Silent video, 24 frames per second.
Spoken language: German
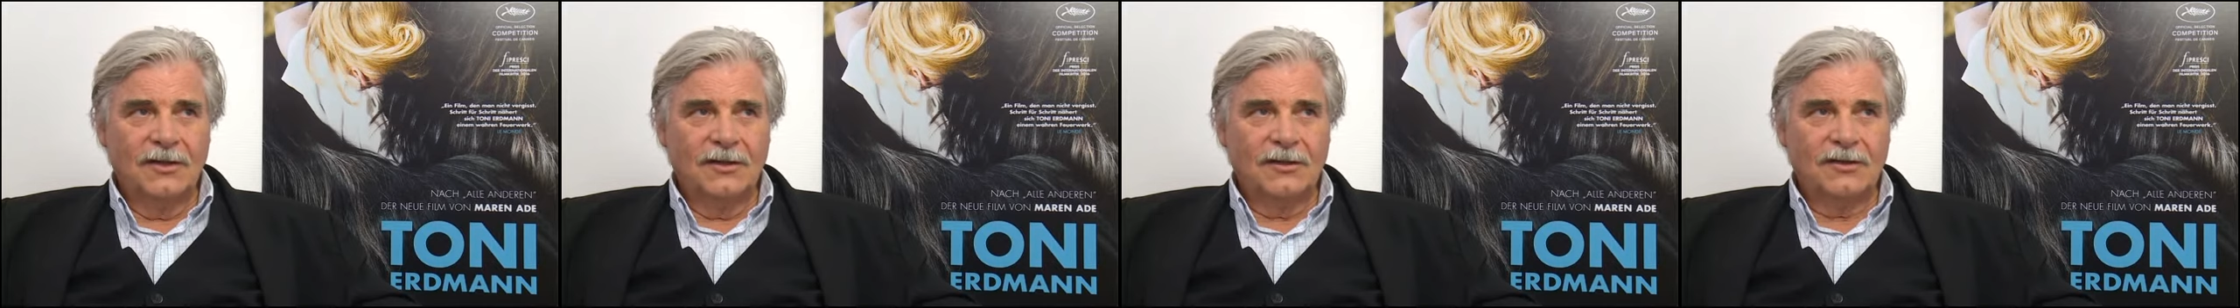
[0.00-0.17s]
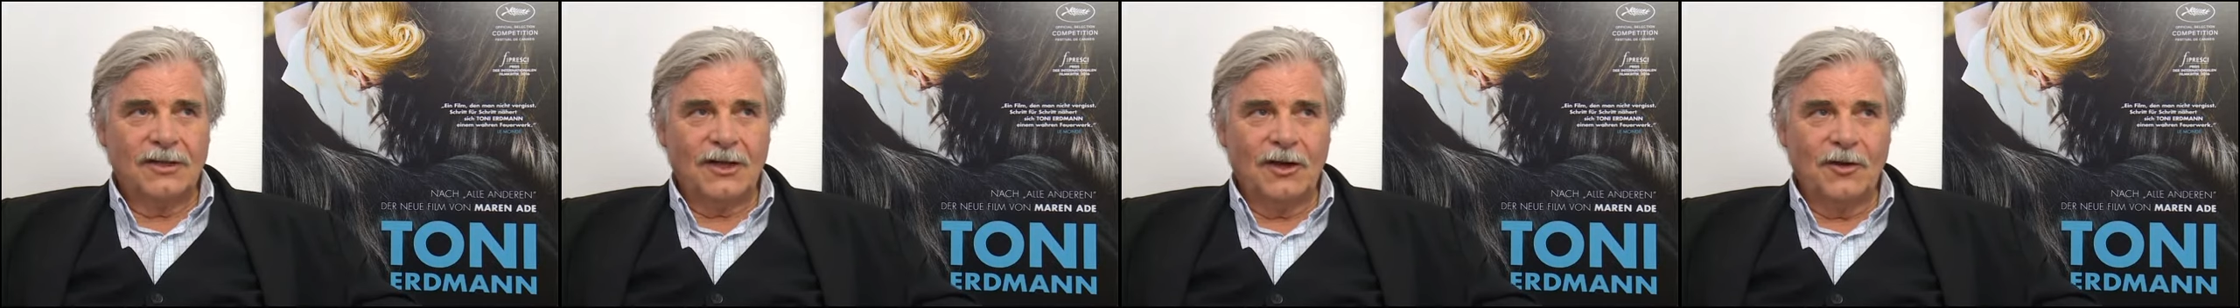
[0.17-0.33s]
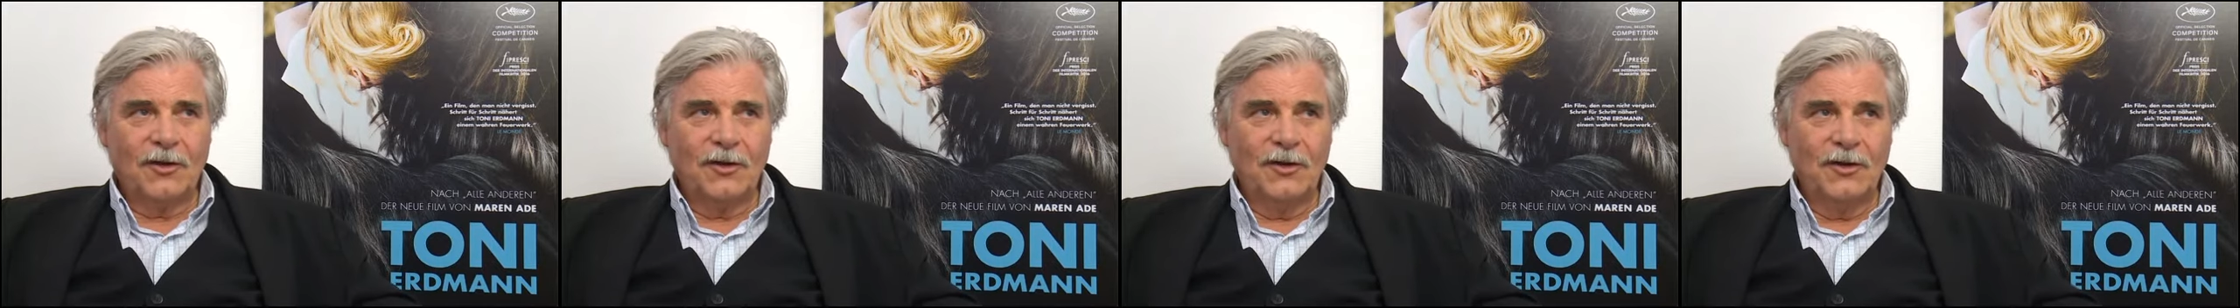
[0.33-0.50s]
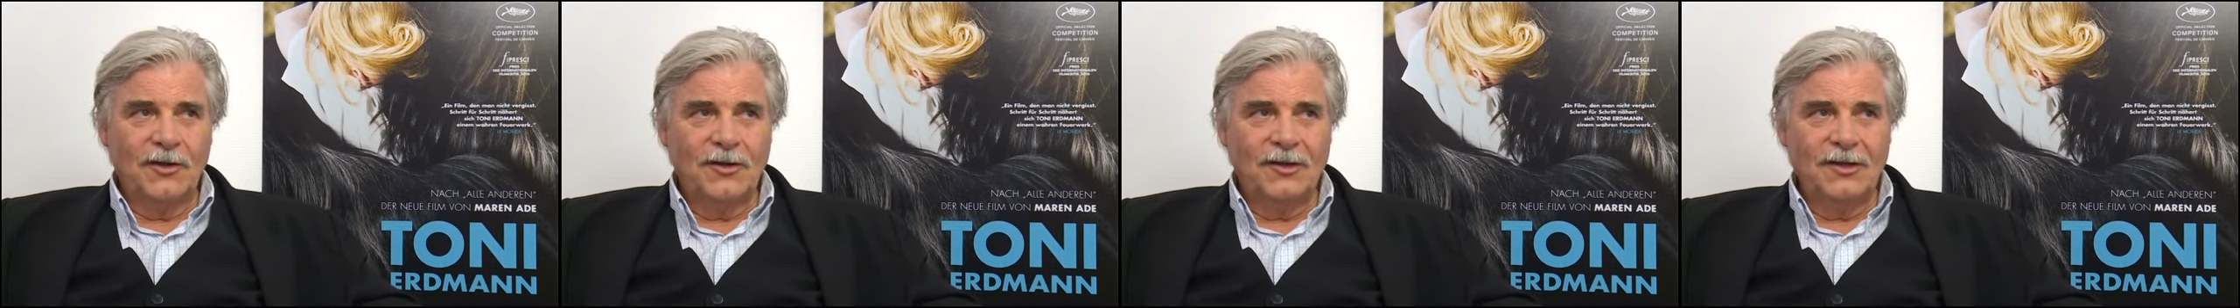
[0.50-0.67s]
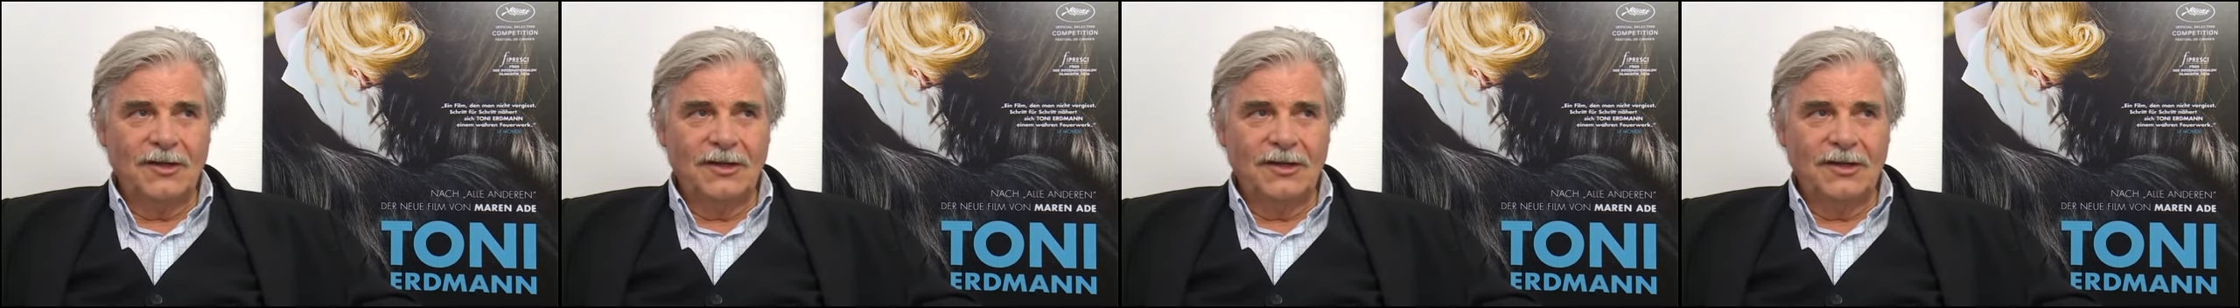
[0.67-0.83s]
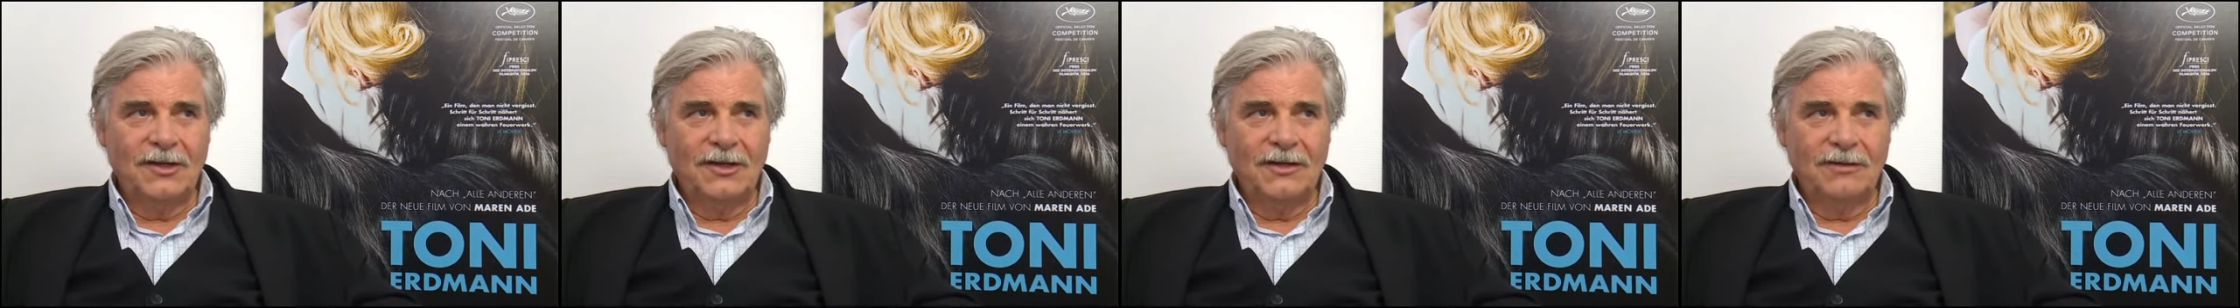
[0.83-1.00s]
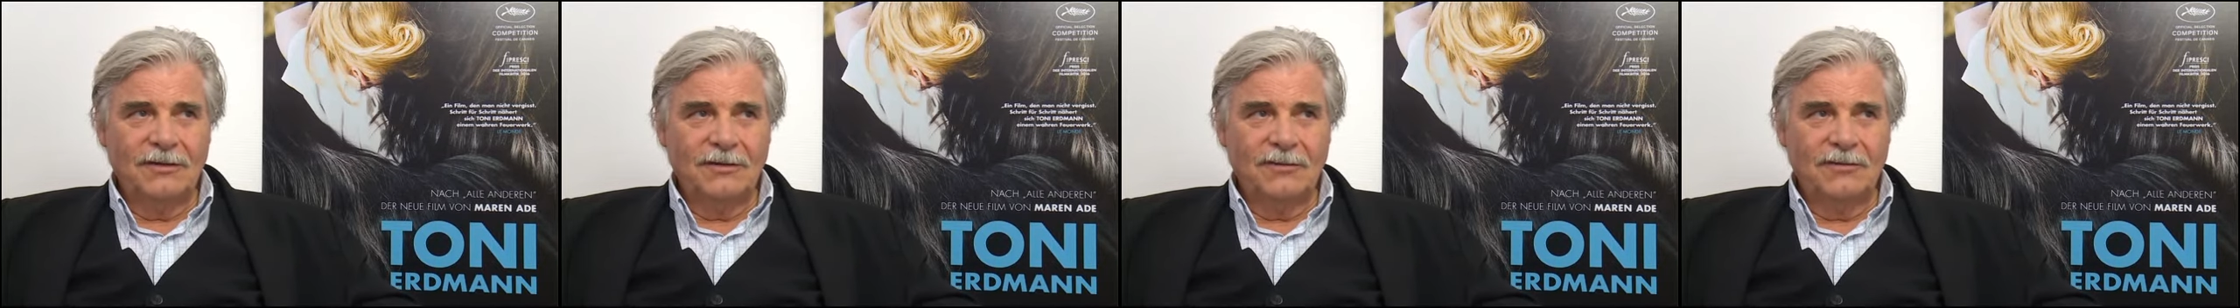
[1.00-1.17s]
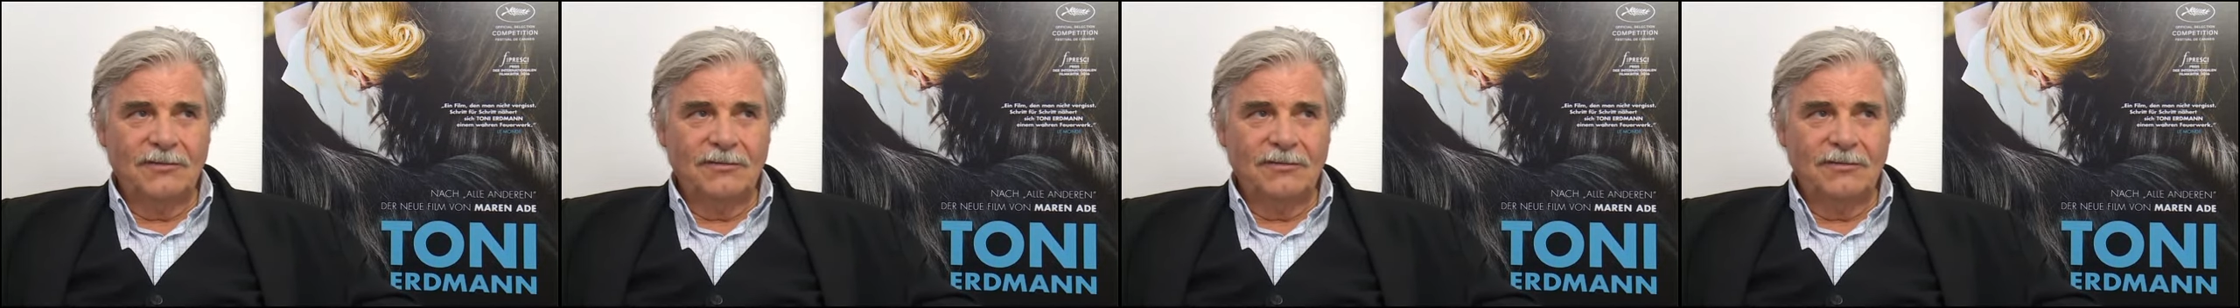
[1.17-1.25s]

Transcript: Tragödie